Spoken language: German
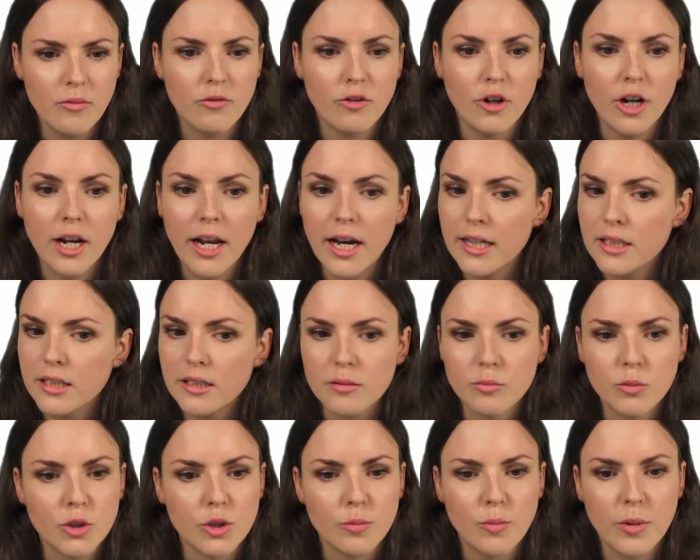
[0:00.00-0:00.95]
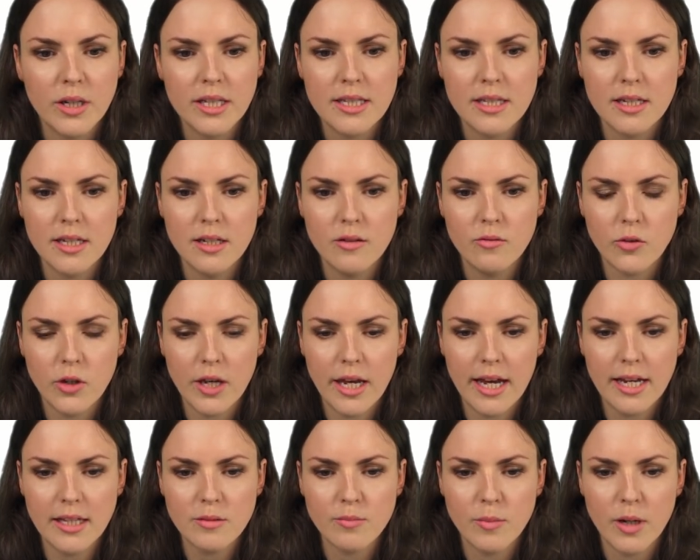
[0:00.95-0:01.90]
Vielleicht multiplizieren wir
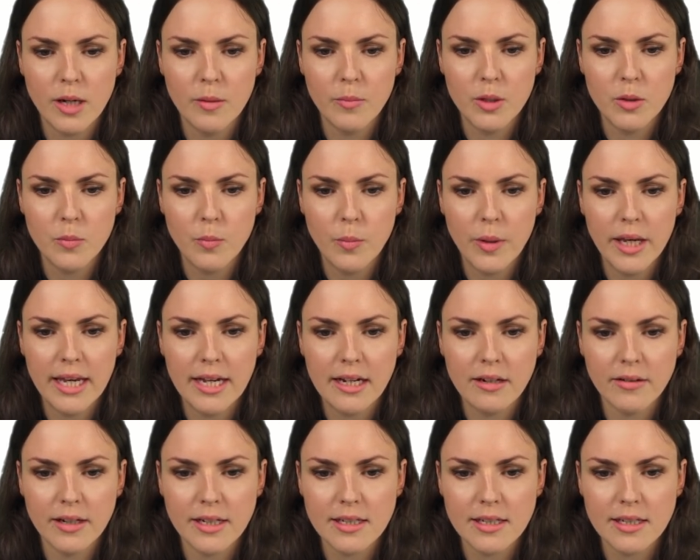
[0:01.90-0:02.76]
erstmal mit p